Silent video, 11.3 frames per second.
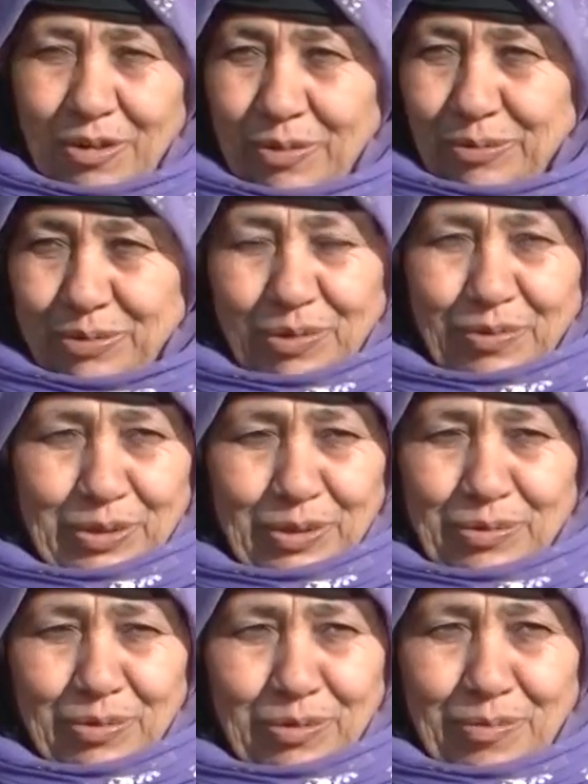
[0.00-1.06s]
وشوفت
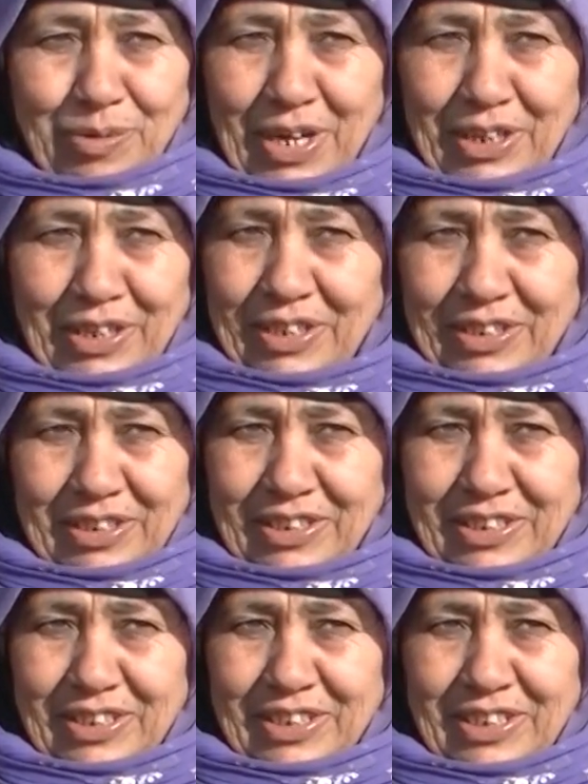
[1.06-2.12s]
عيونكم يعني
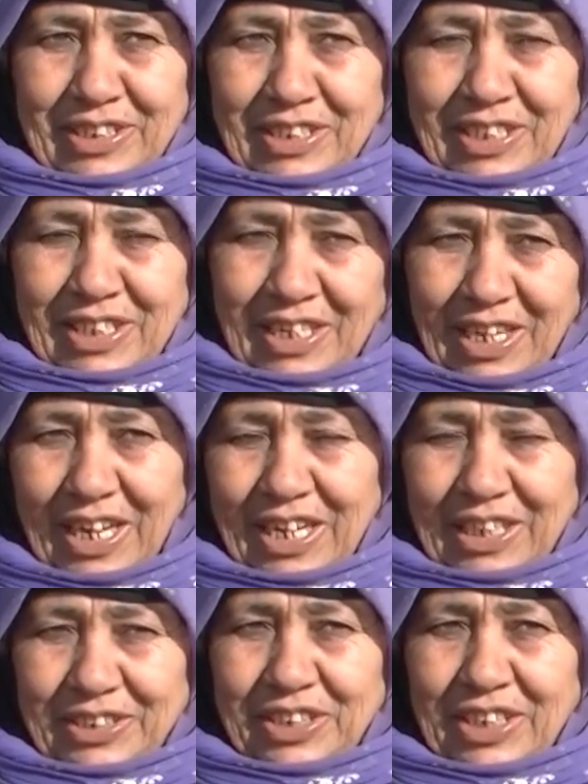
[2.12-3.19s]
على
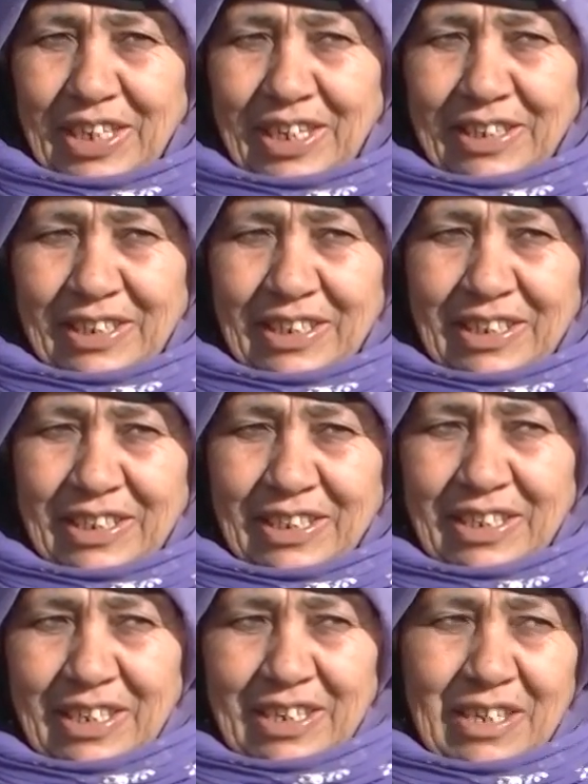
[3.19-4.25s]
هالشي هذا
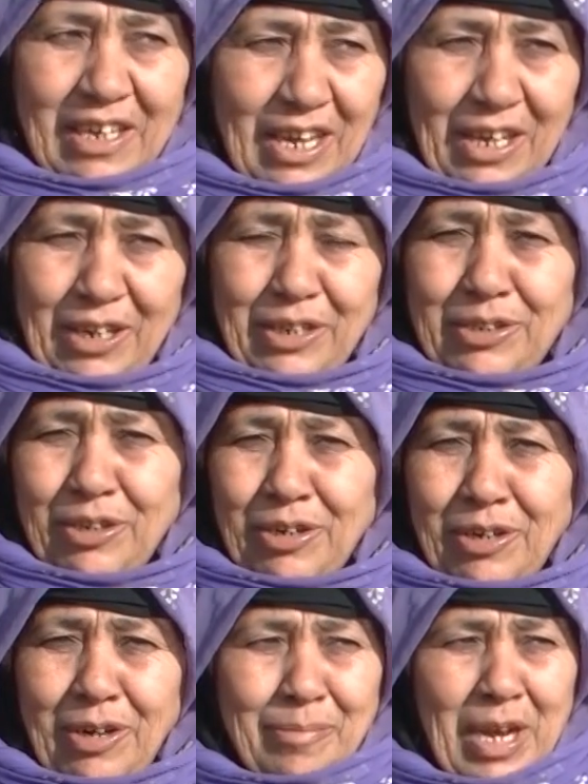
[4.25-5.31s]

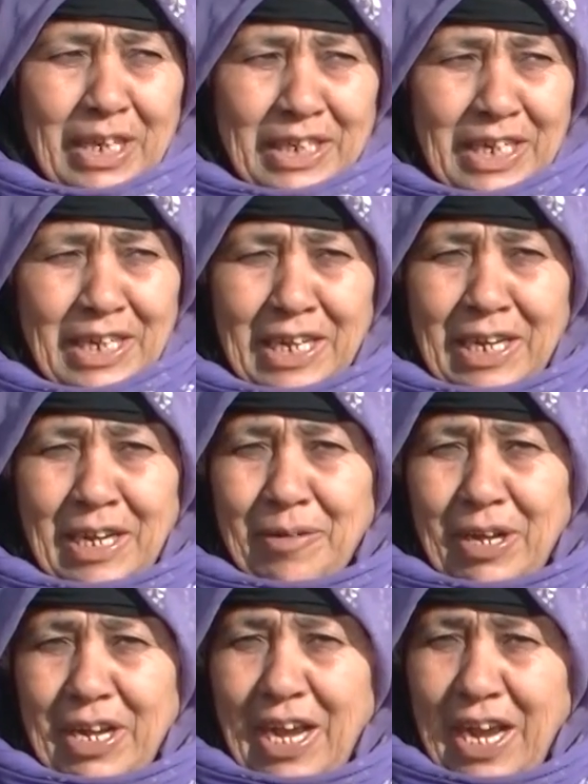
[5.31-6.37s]
عنده ماكينة
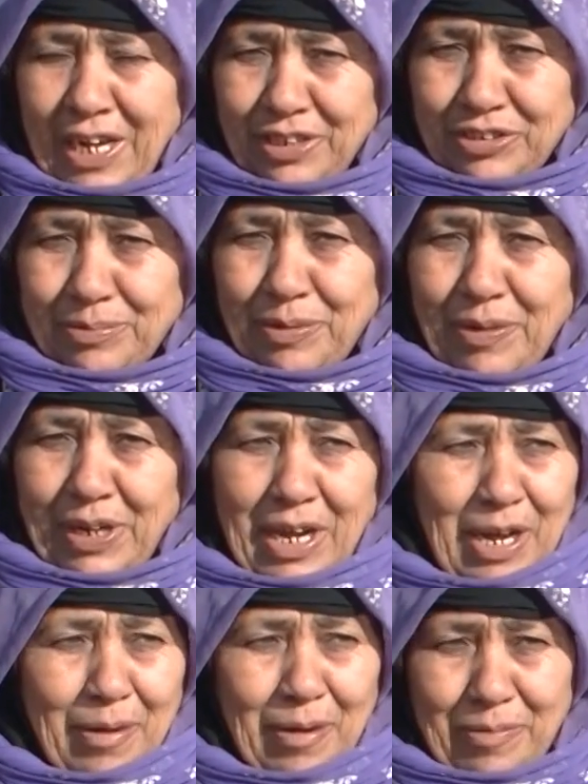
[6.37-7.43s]
عايش من
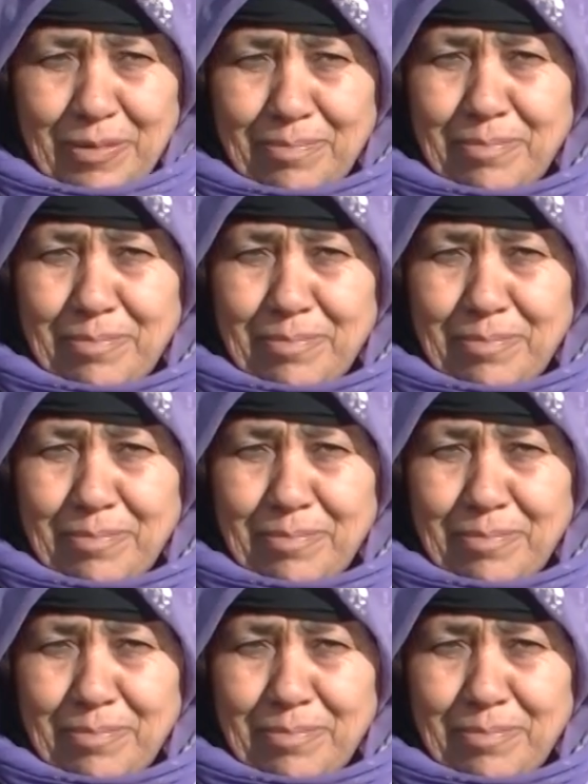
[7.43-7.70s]
وراها